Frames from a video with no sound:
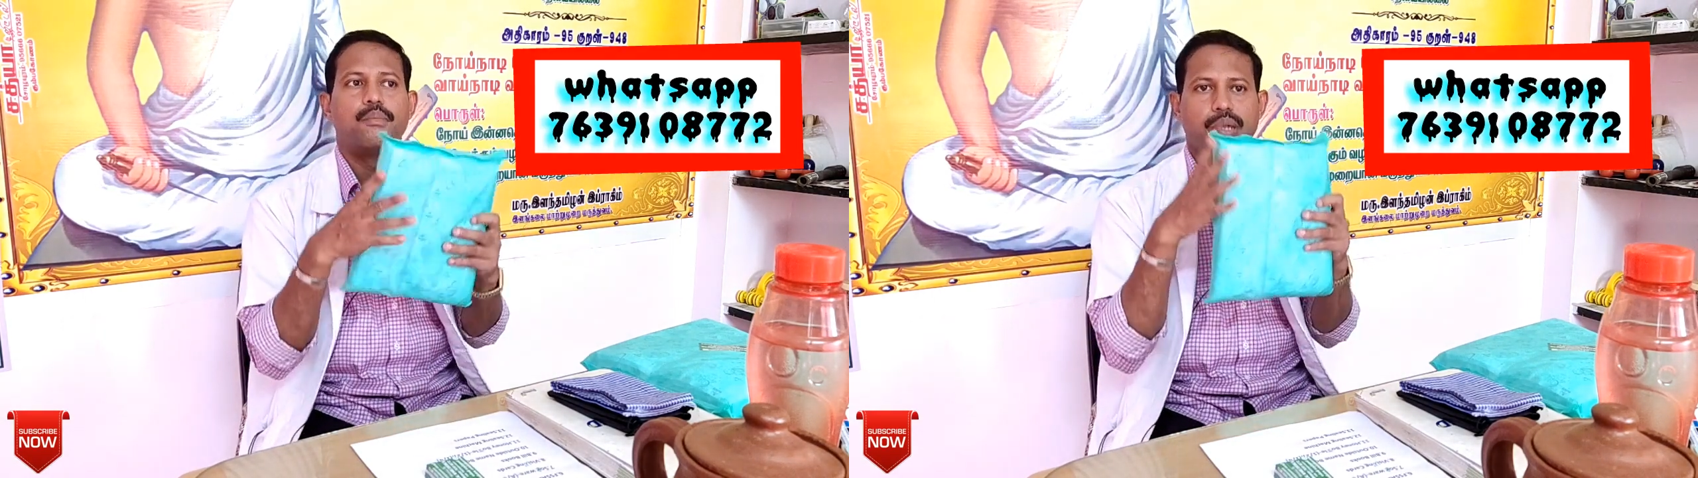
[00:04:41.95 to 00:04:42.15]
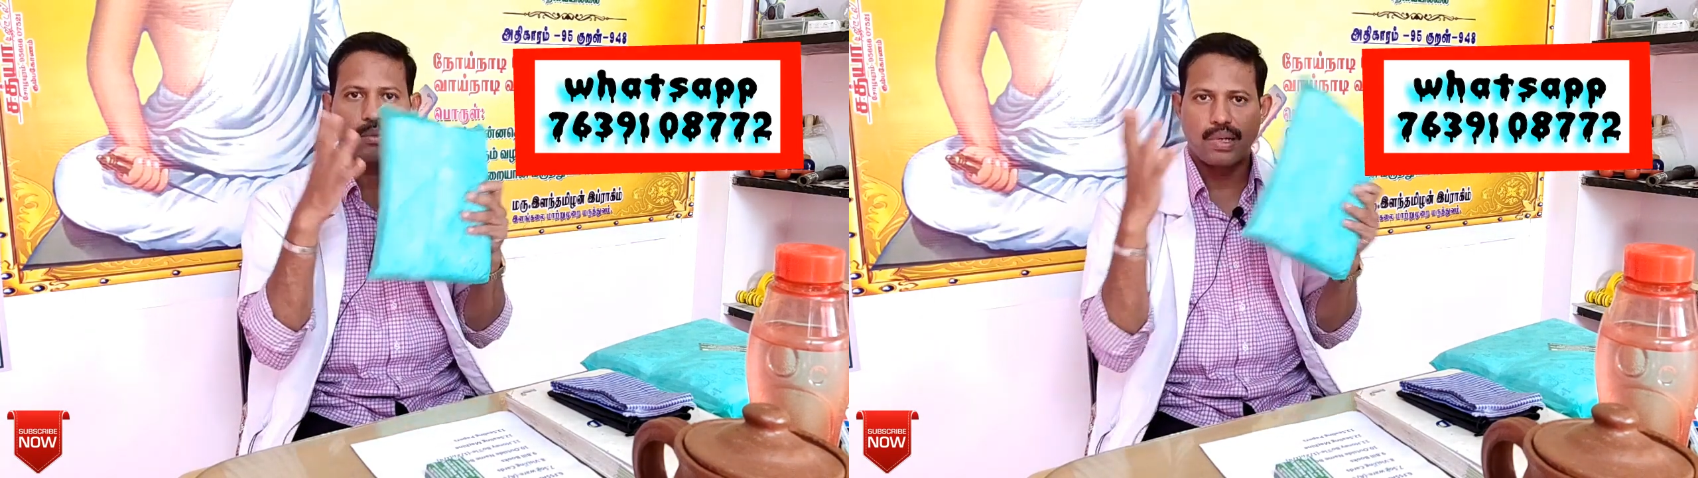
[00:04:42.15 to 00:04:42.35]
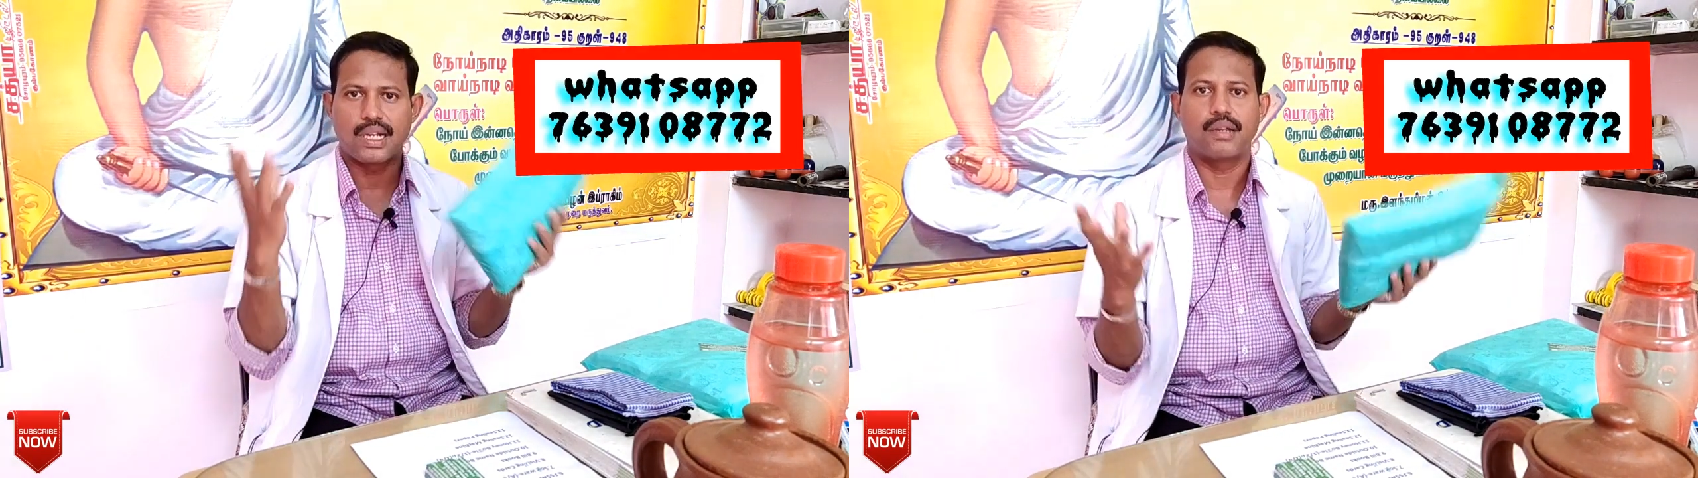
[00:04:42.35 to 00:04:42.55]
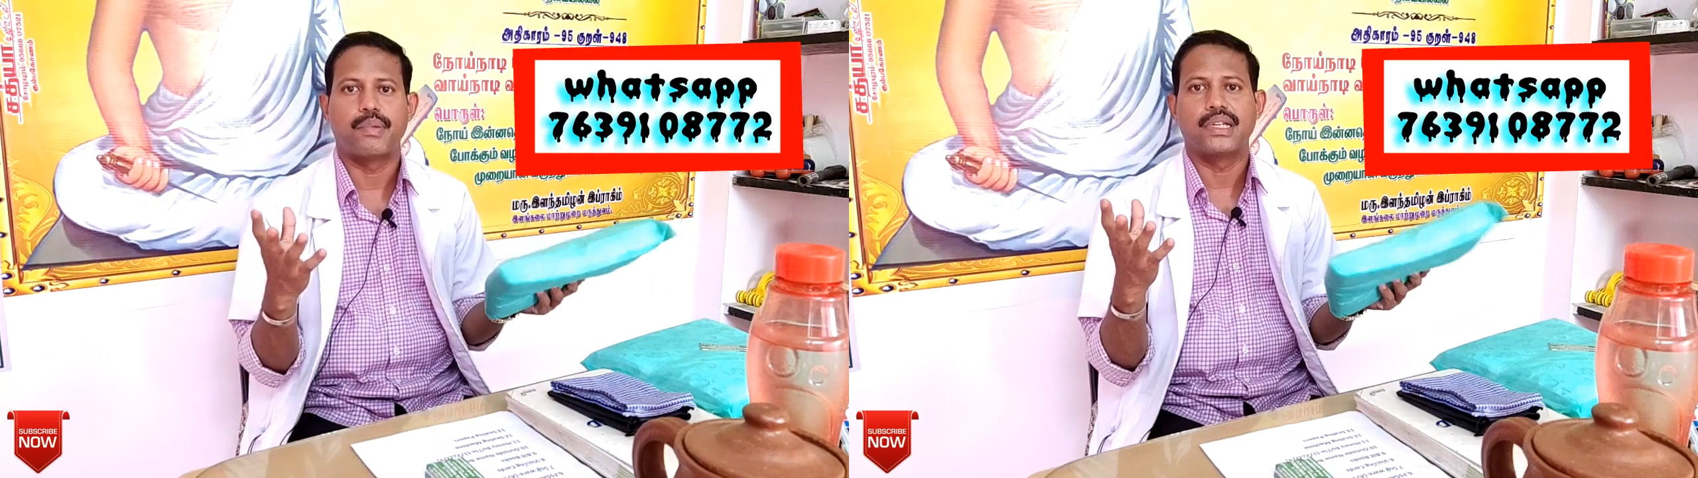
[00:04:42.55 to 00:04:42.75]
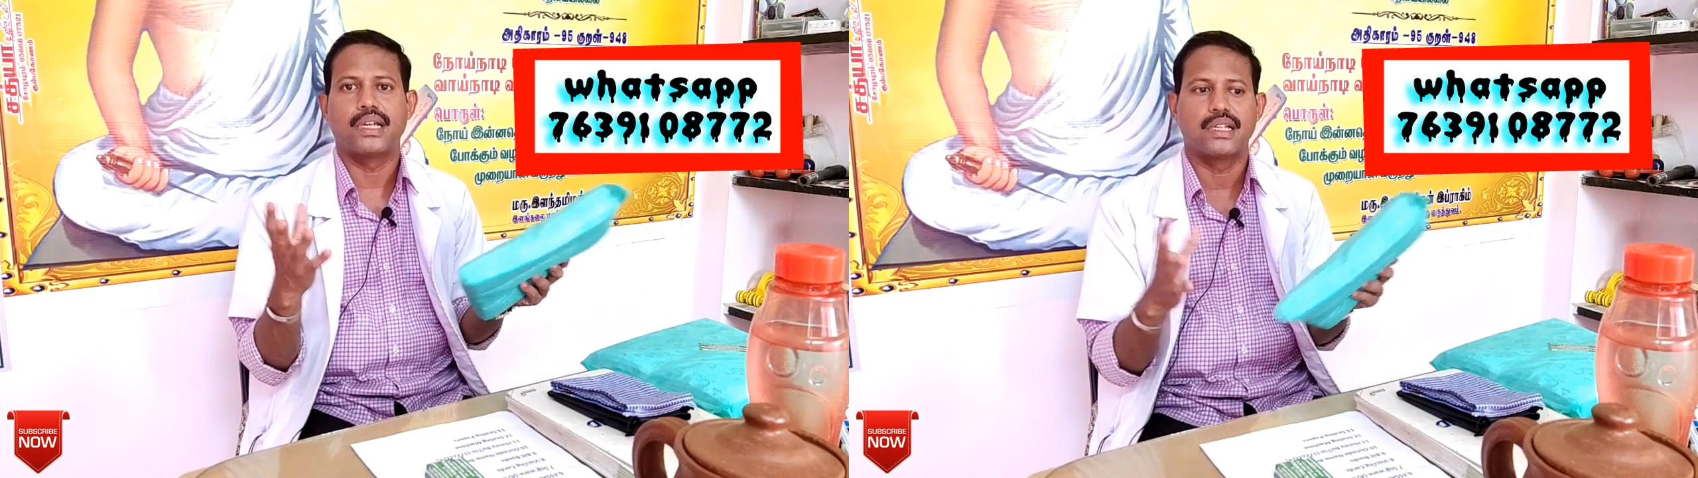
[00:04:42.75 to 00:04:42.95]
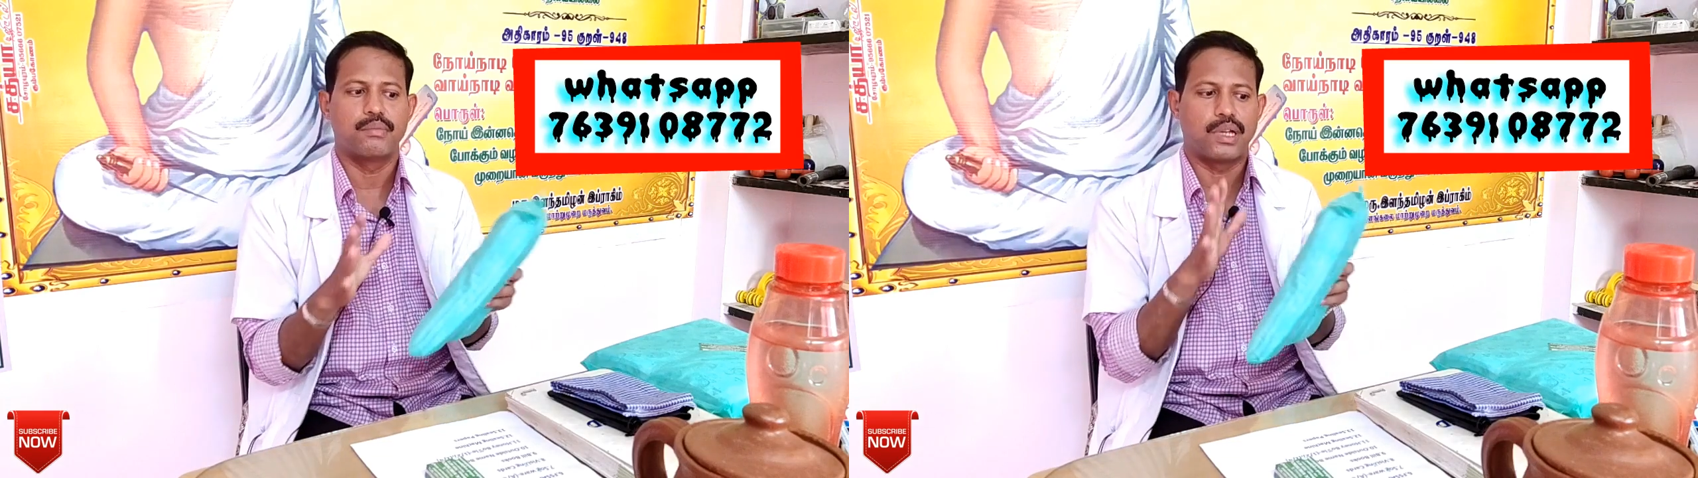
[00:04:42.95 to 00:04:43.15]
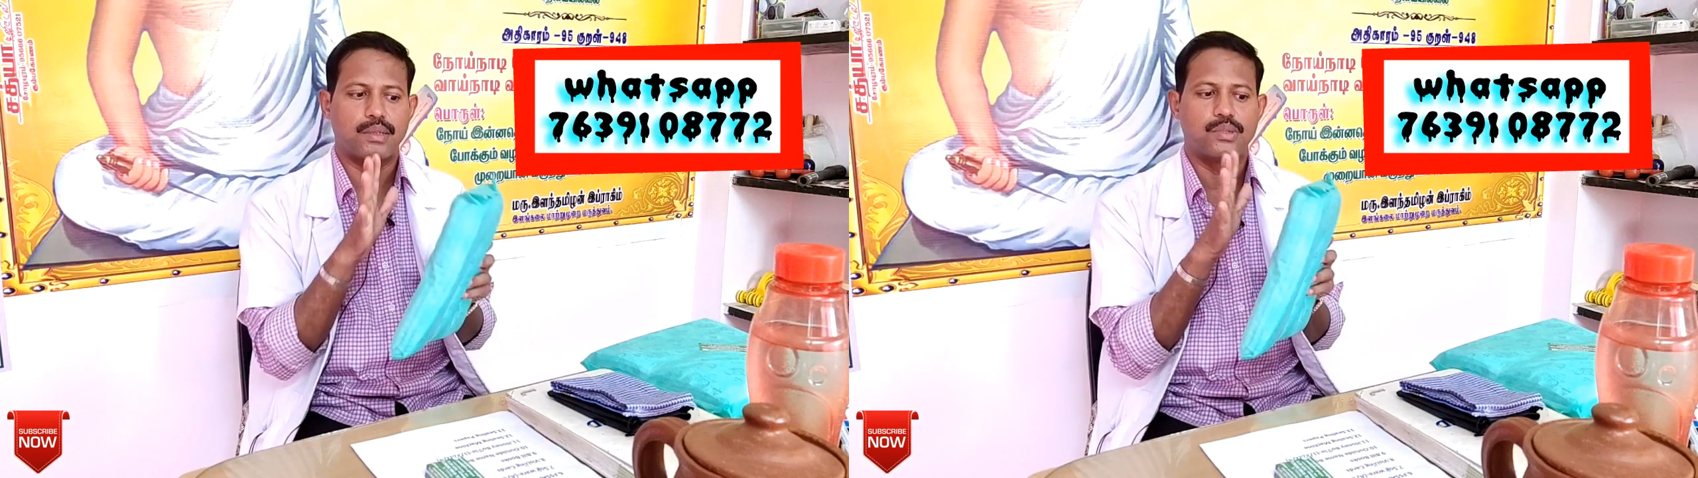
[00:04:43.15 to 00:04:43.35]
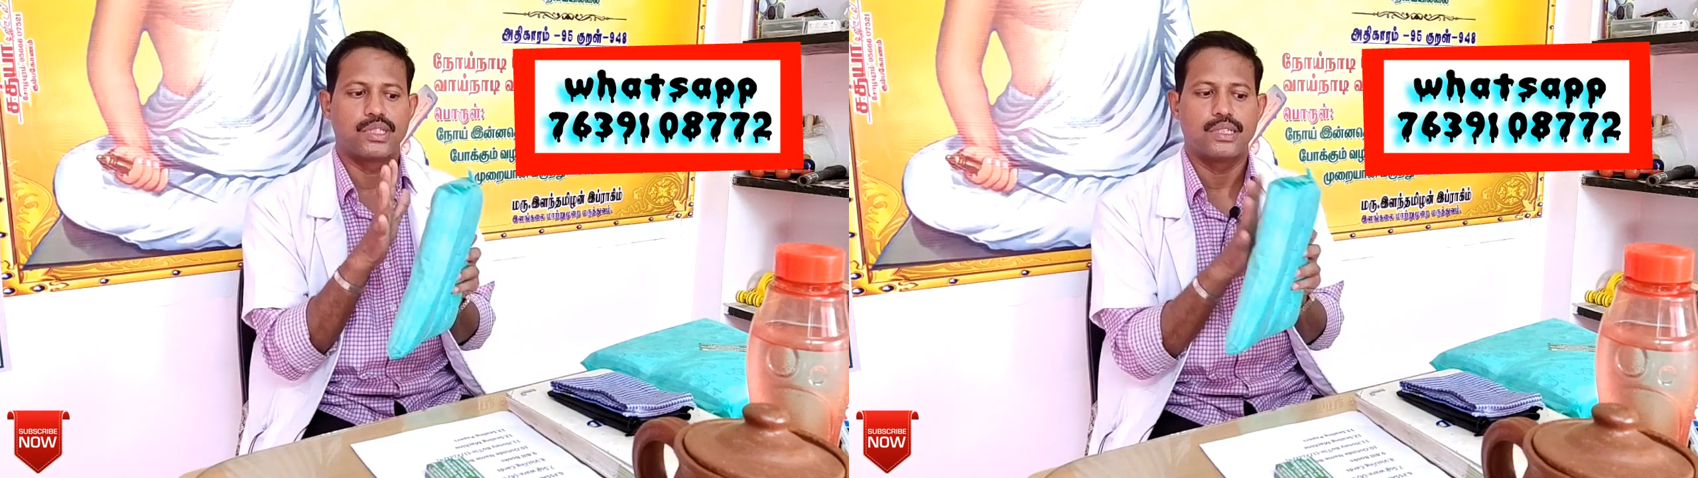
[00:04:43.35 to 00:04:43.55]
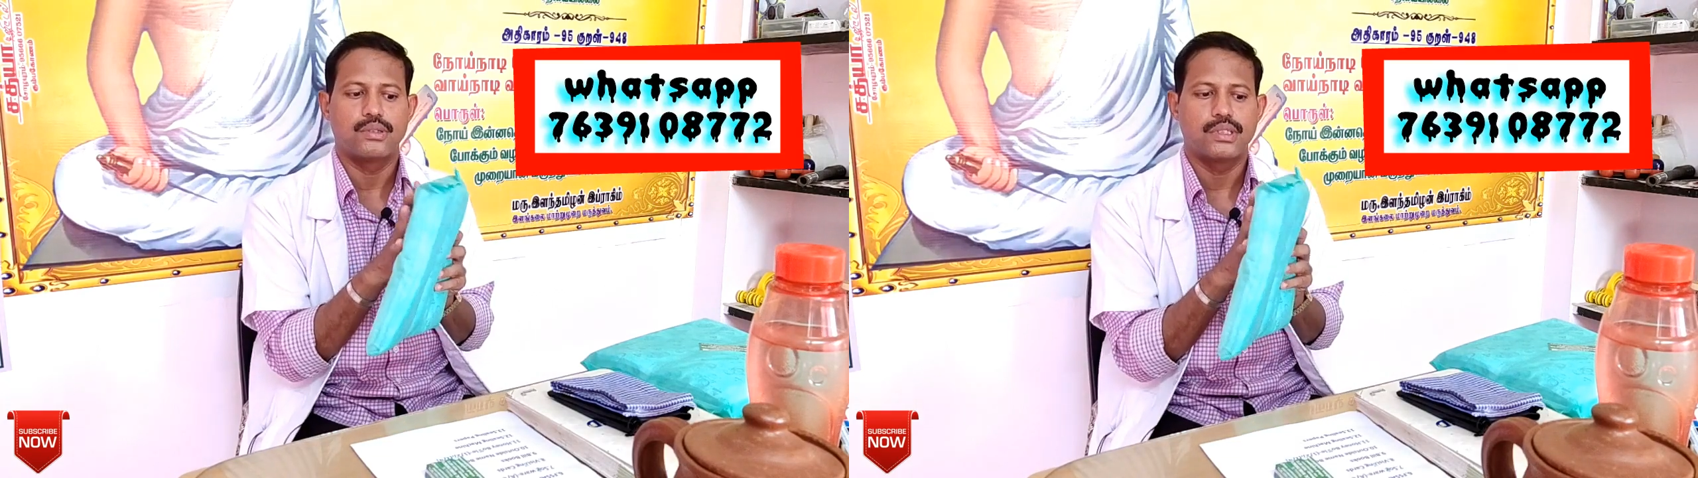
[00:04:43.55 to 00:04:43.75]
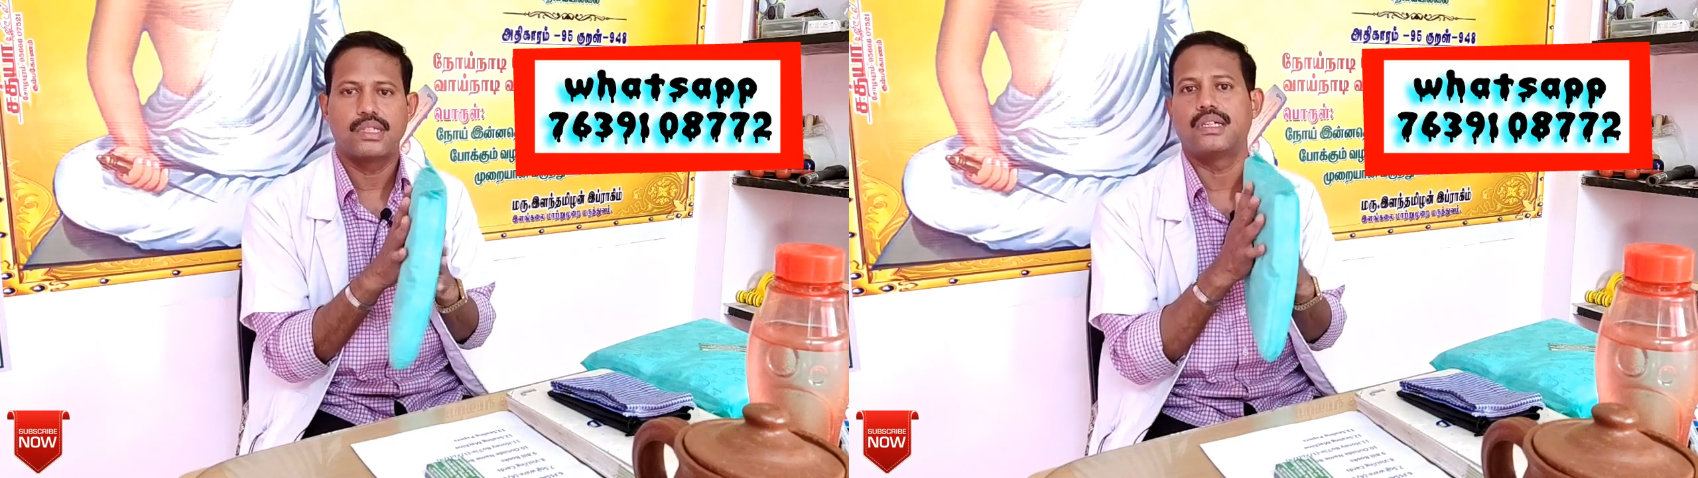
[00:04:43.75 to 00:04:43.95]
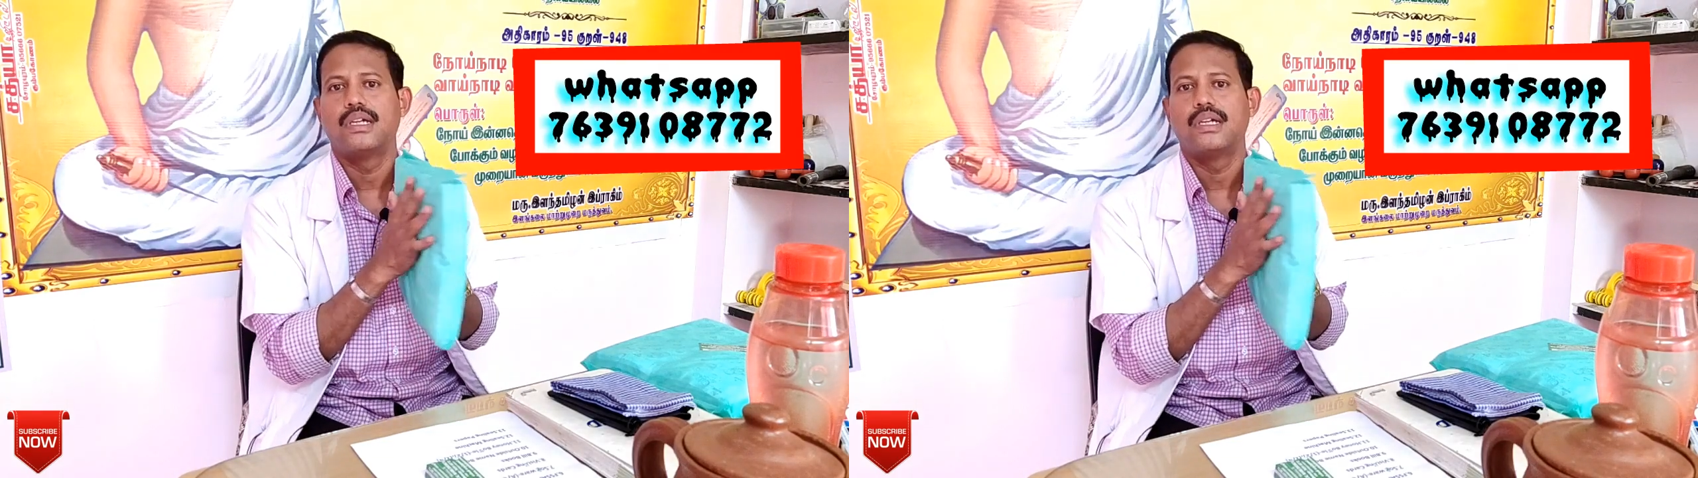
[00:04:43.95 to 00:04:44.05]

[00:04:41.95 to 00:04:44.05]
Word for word: பெரும்பாலான பெண்களுக்குன்னு பார்க்கும்போது இது வந்து